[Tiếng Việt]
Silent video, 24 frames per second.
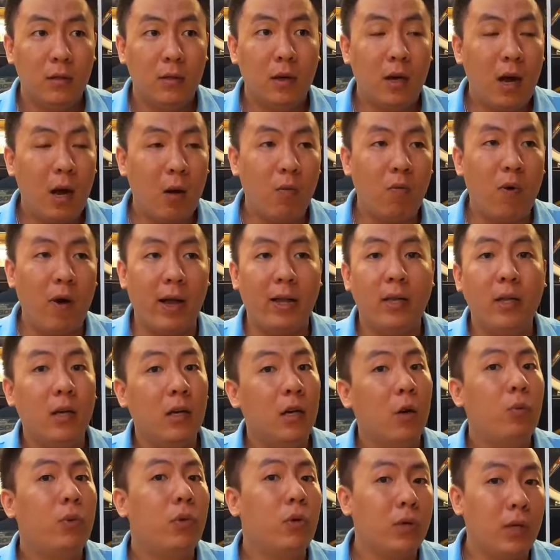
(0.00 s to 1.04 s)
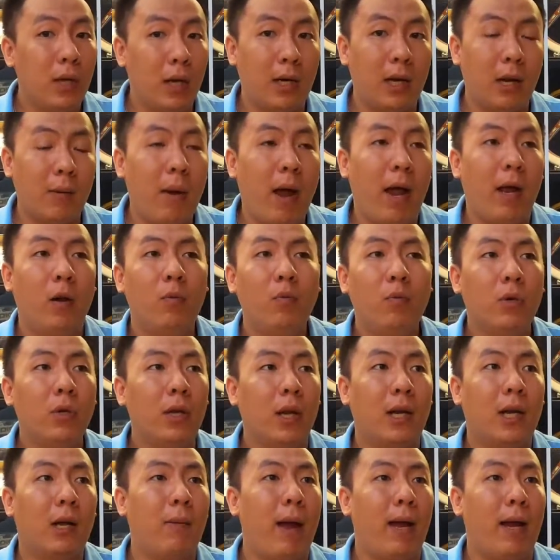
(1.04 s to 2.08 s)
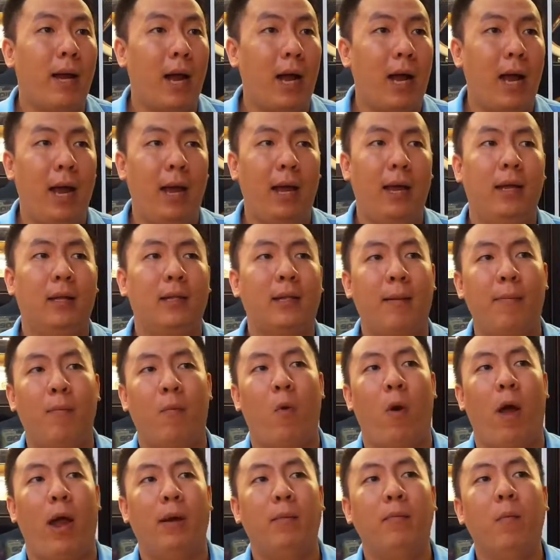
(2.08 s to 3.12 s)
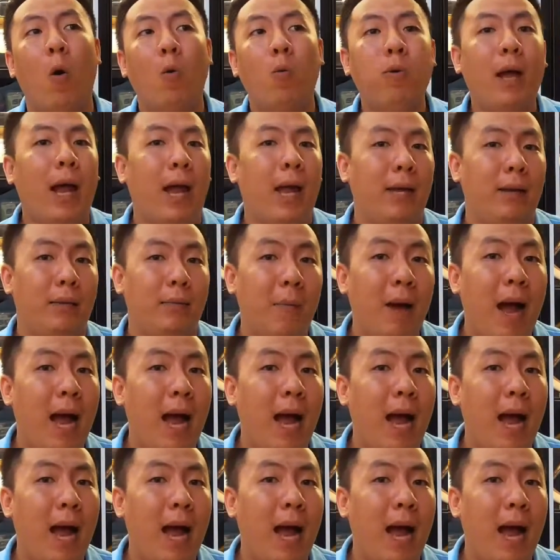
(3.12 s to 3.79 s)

Nó không phải như lúc trước dịch các bạn, lúc trước dịch các bạn đặt hàng thì tầm khoảng 4 ngày,